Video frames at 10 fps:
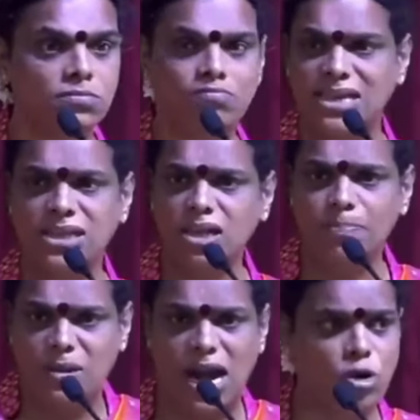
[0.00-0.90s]
माझं
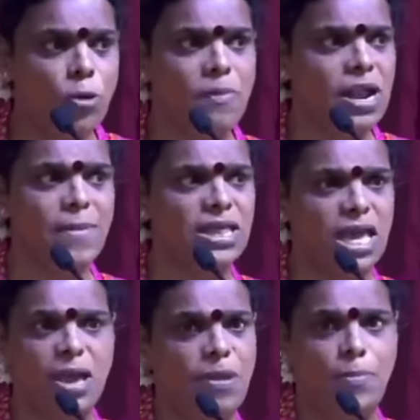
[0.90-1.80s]
ब्लड ग्रुप मला
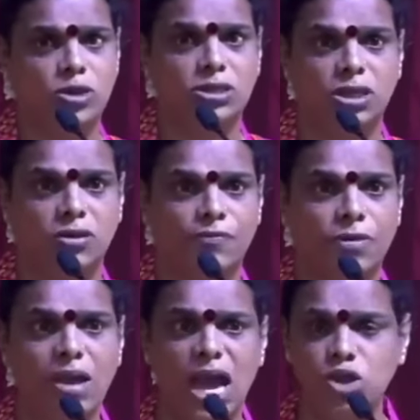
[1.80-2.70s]
माहिती आहे बी पॉझिटिव्ह
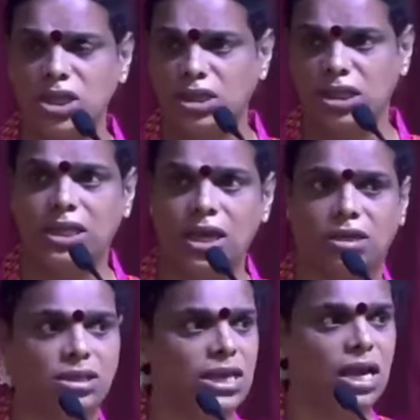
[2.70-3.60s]
मी आयुष्यात तीनदा
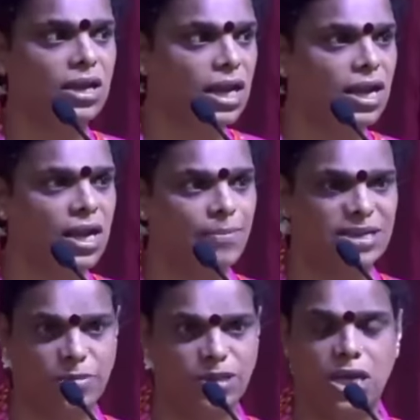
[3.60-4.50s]
रक्तदान केलेलं आहे
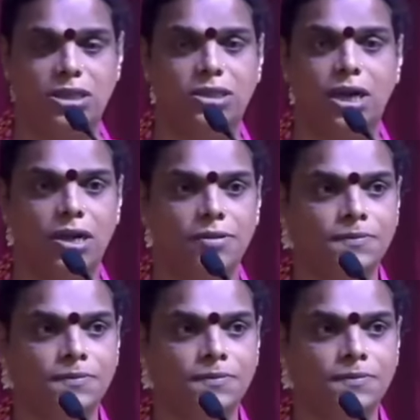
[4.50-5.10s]
माझ्या मित्रांसाठी